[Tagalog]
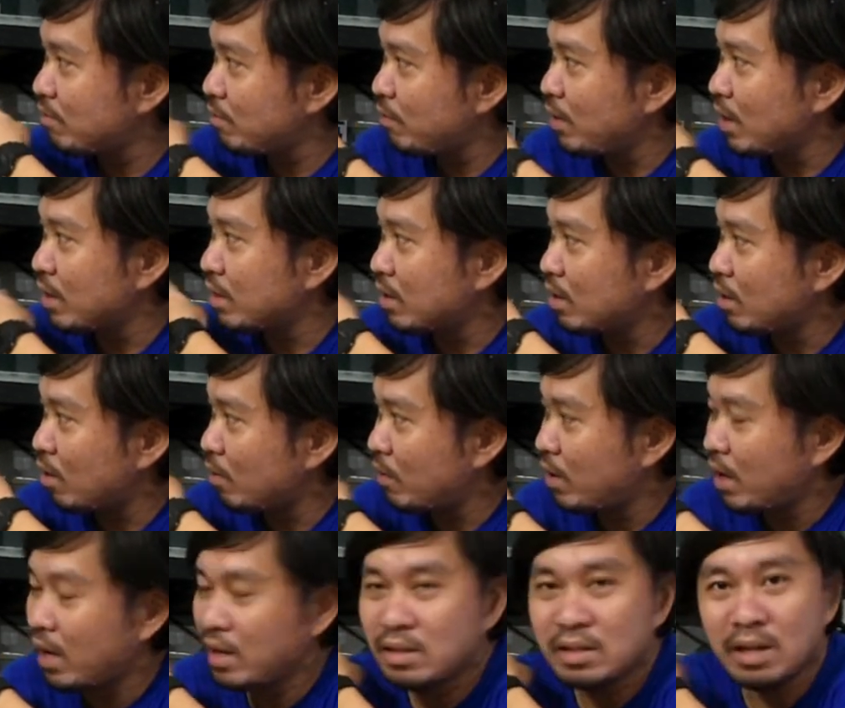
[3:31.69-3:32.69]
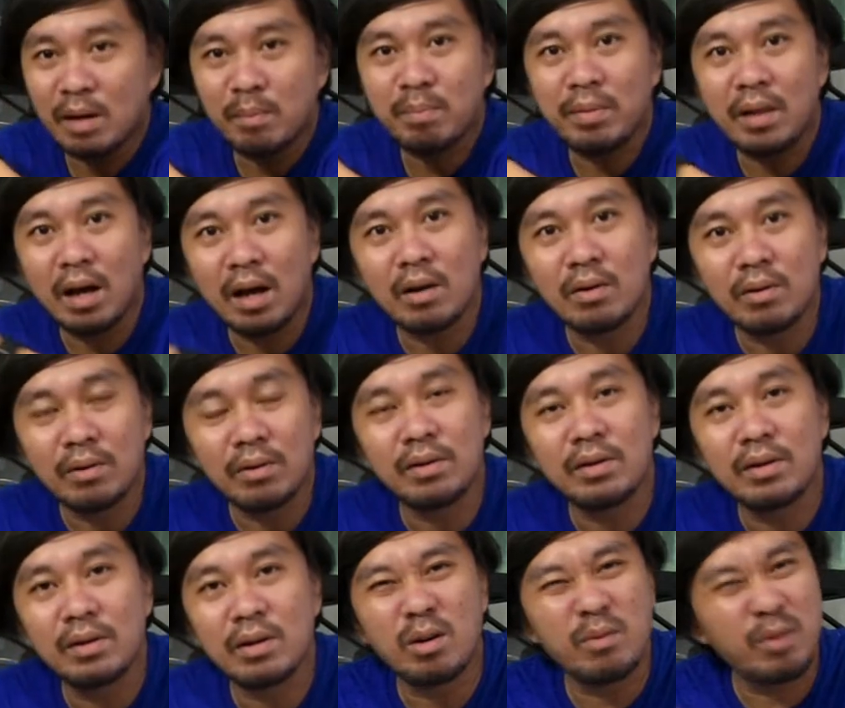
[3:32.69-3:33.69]
filter overhead sump na ko
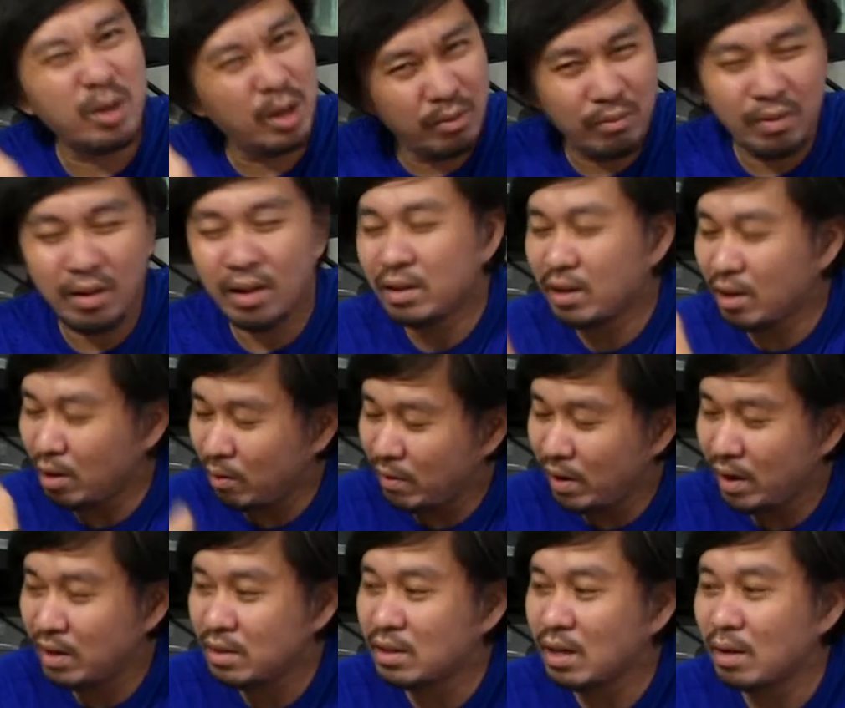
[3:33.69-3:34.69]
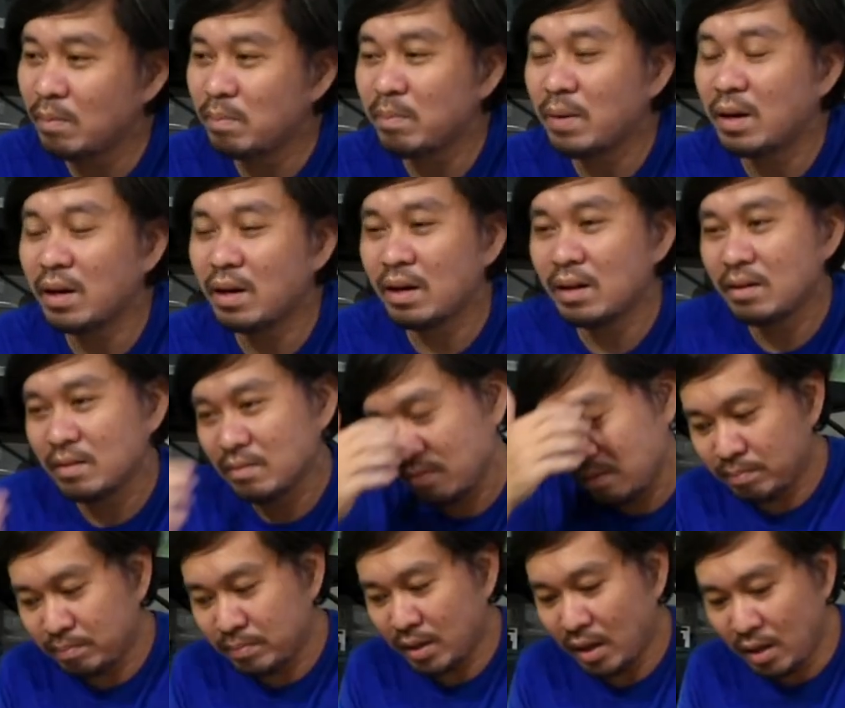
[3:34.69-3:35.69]
overhead filter overhead sump uh,
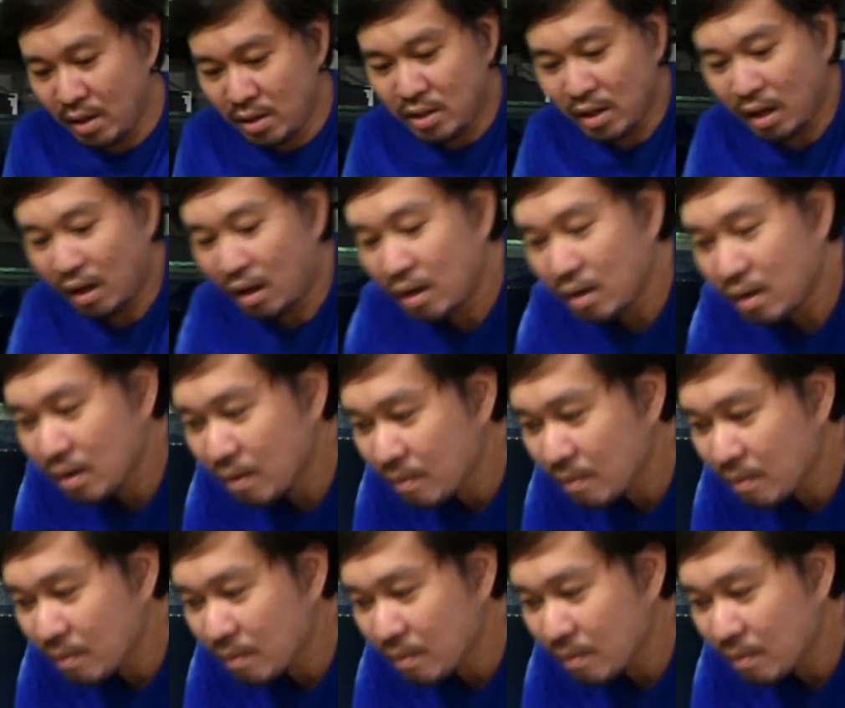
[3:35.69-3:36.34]
kani siya